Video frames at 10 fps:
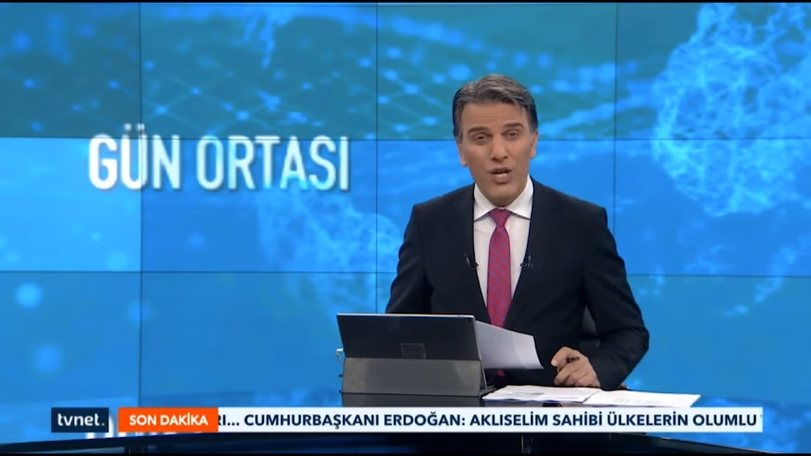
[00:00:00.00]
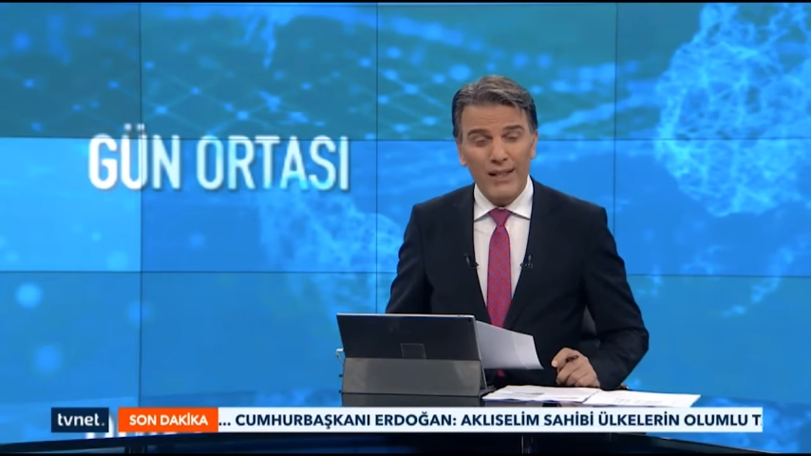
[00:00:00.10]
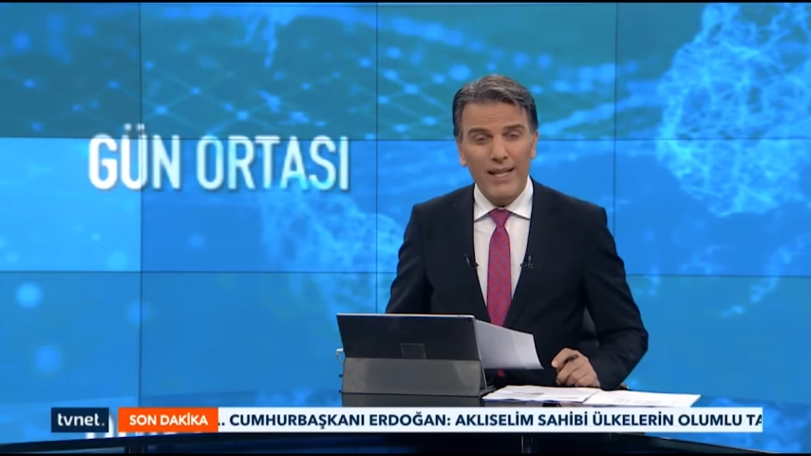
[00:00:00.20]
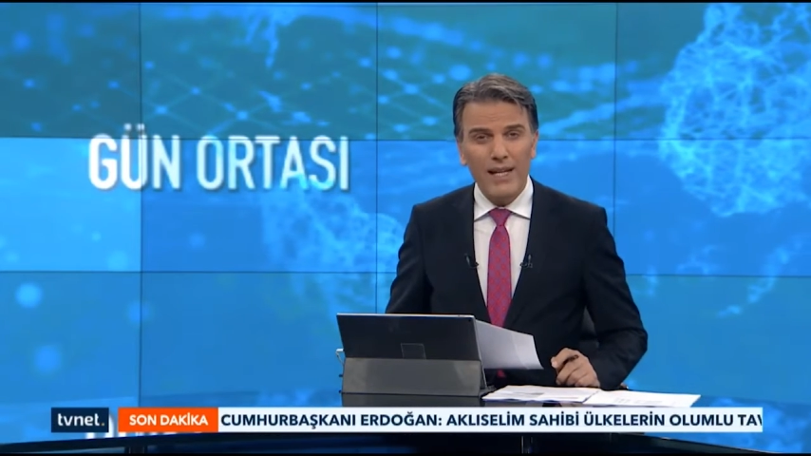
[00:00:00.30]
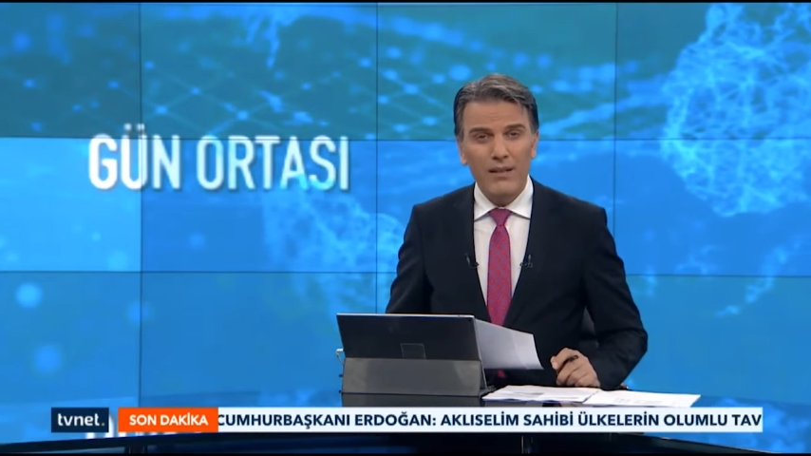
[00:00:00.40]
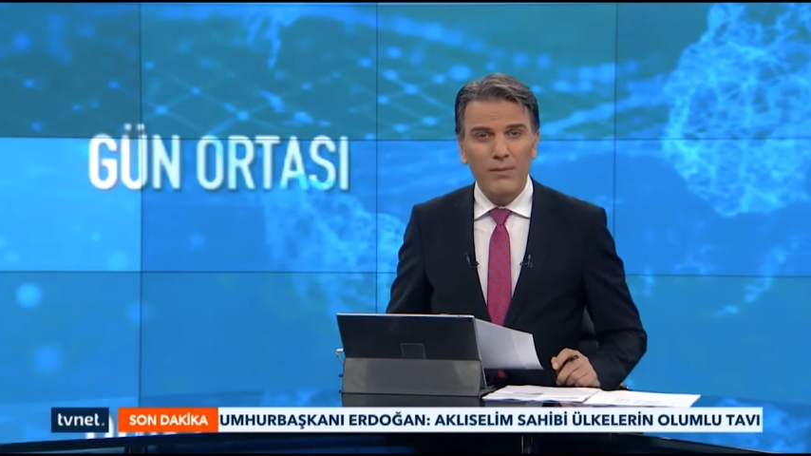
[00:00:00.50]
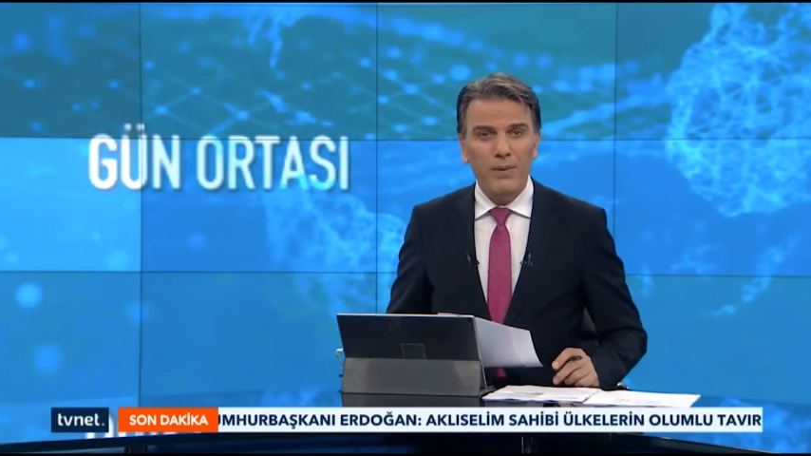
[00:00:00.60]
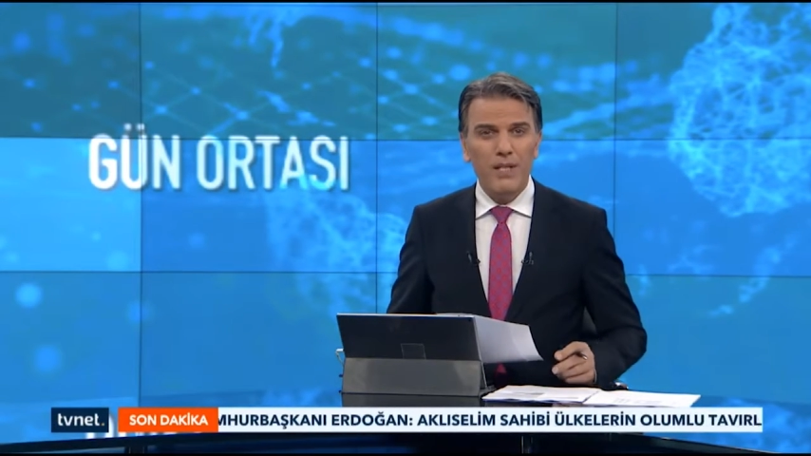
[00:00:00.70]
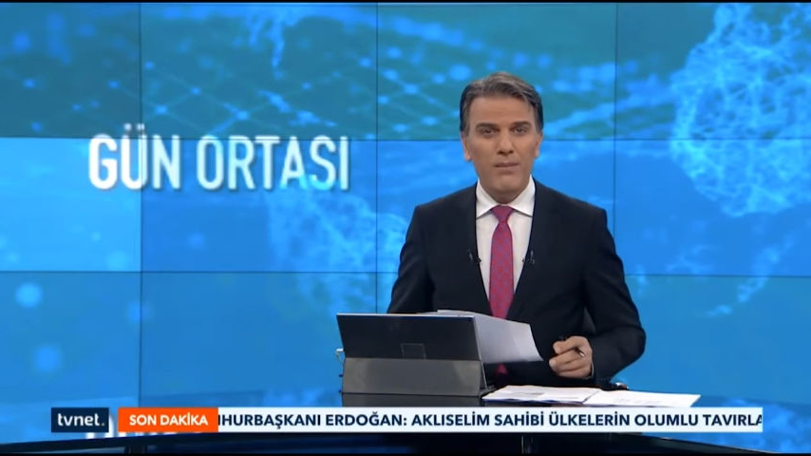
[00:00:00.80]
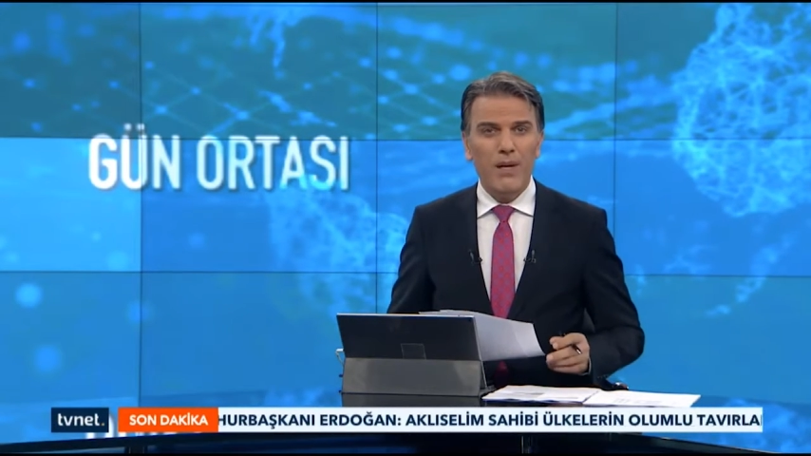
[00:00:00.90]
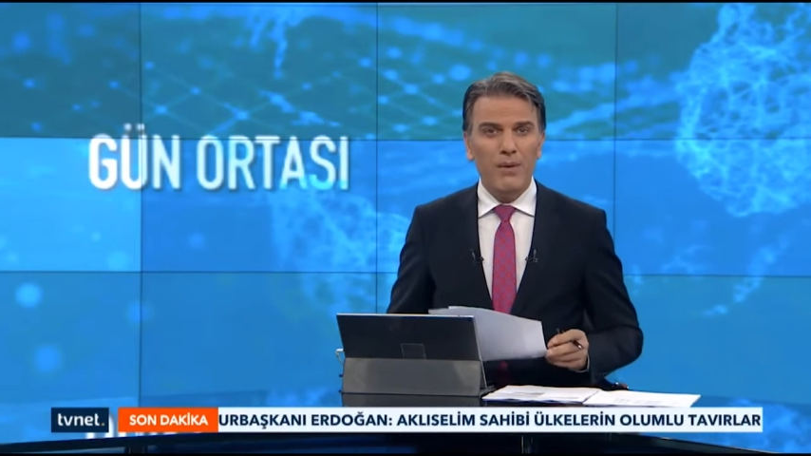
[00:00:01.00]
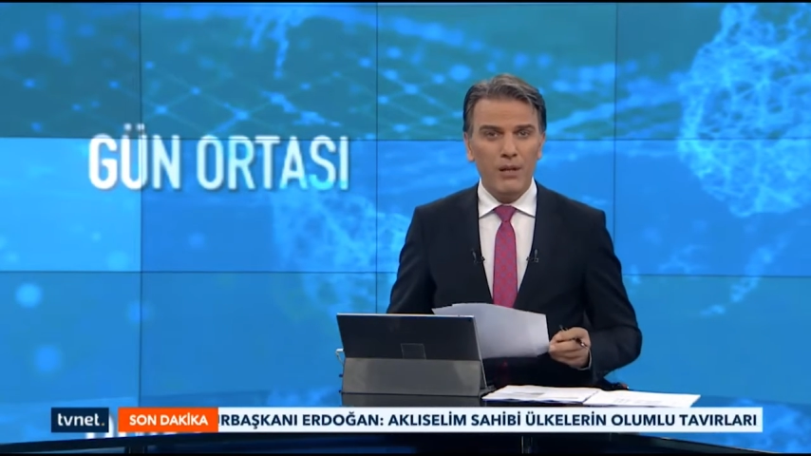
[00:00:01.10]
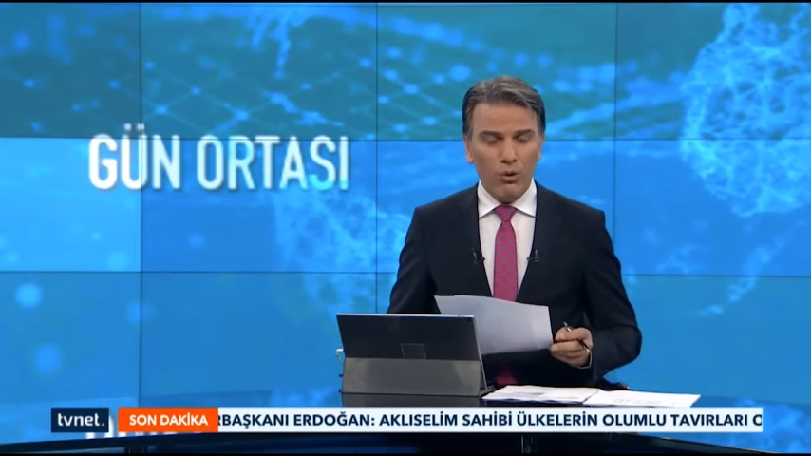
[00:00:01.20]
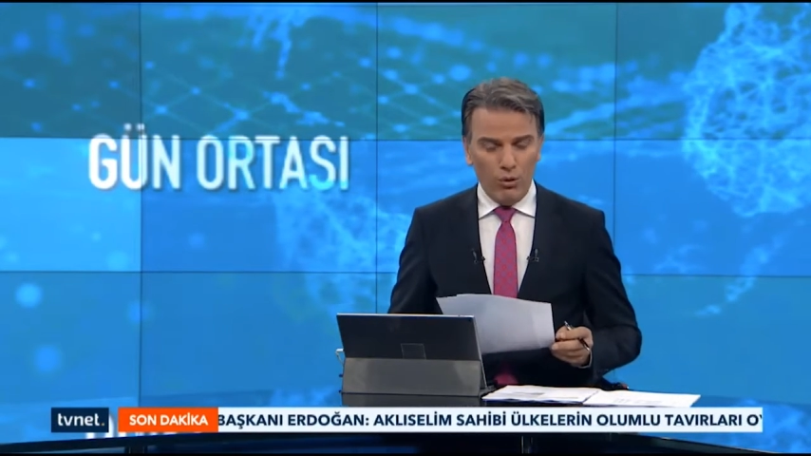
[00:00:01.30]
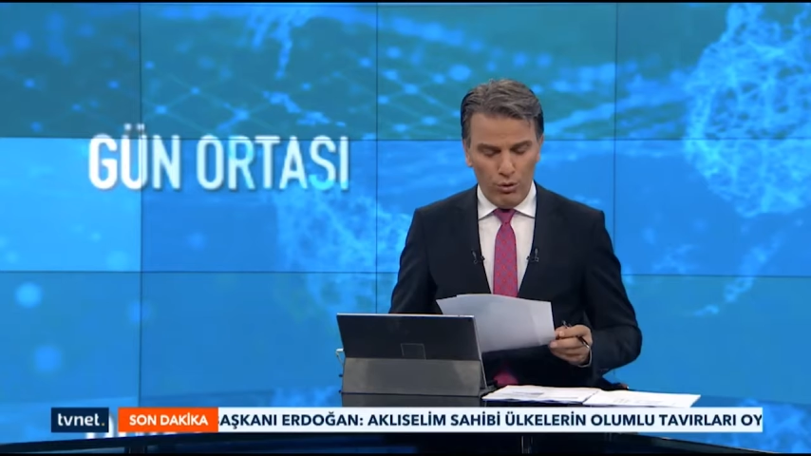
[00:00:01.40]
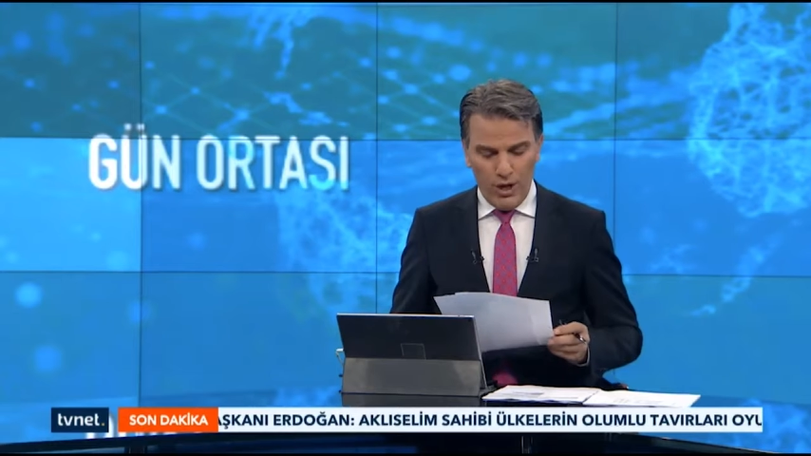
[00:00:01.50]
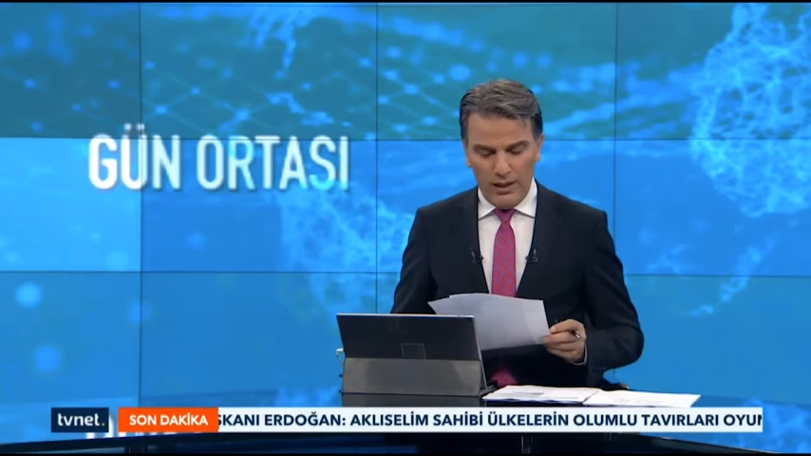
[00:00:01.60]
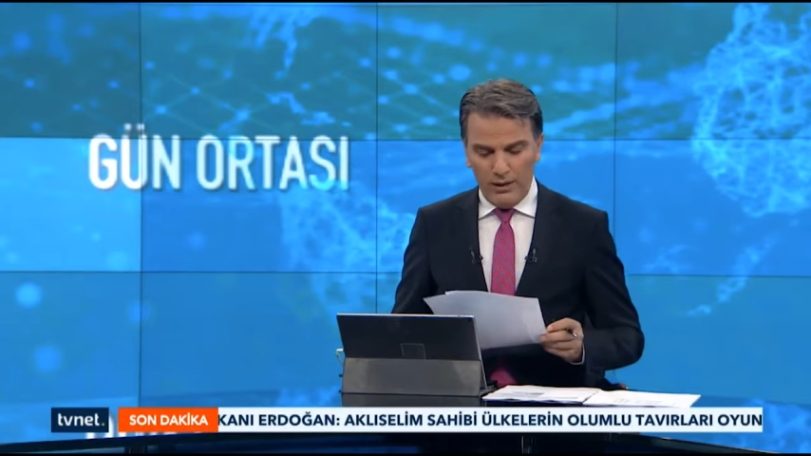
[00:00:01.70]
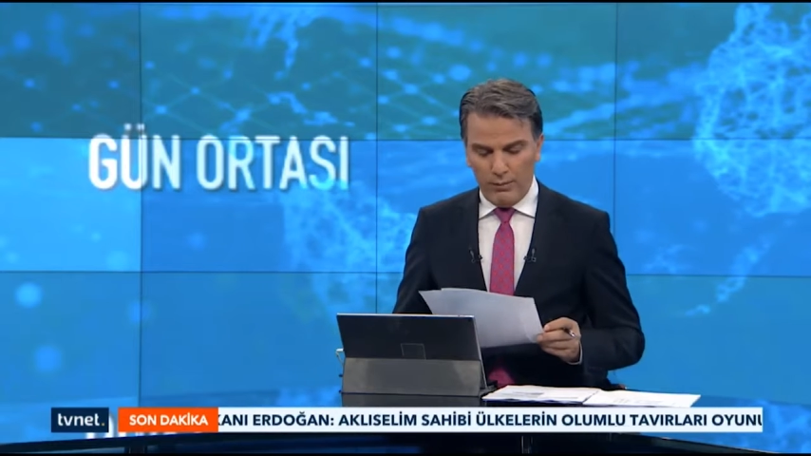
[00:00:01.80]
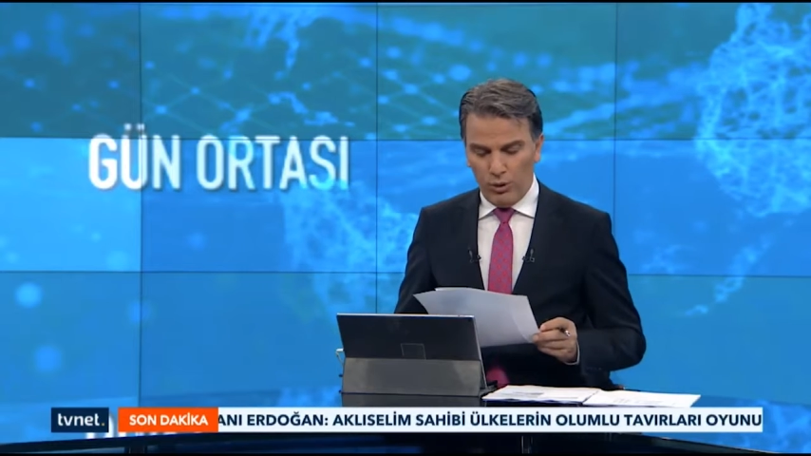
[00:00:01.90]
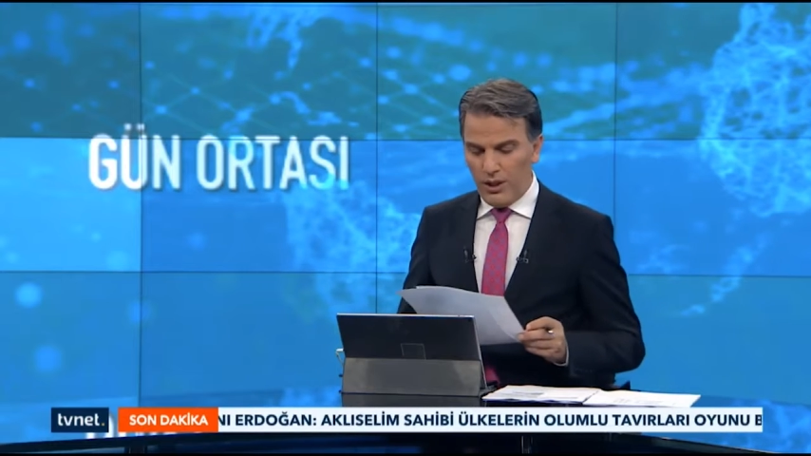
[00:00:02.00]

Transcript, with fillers: Cander bizimle birlikte olacak